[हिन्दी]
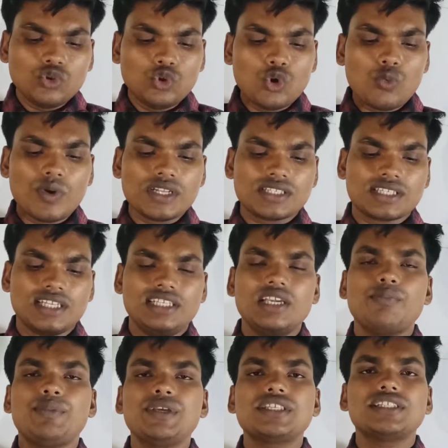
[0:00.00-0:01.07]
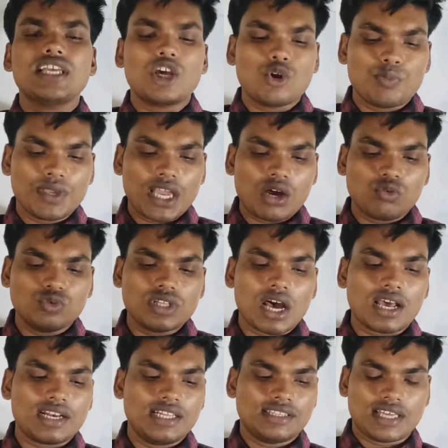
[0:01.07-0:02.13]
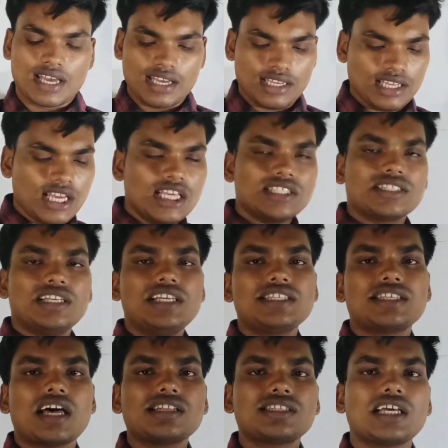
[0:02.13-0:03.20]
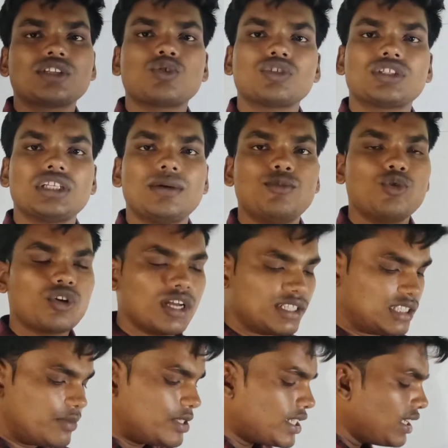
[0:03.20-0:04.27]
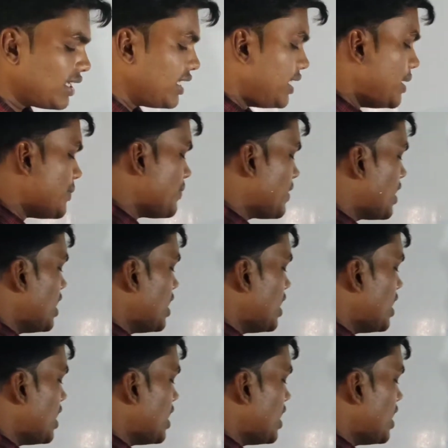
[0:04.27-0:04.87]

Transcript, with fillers: दो वर्ष के लिए बीस हज़ार रुपया उधार लेता है चलिए साथ साथ क्वेश्चन हम लोग करते भी चलते हैं